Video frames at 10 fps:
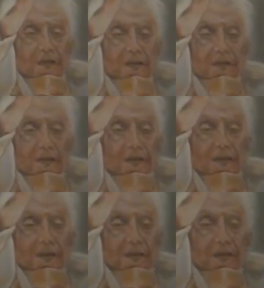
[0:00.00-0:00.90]
a
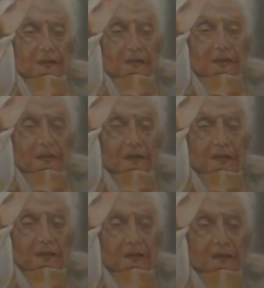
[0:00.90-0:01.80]
Mariologia, o próprio
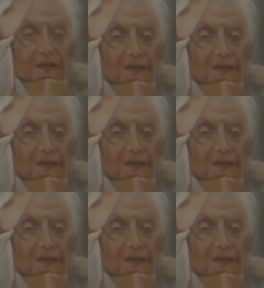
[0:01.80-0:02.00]
título da, da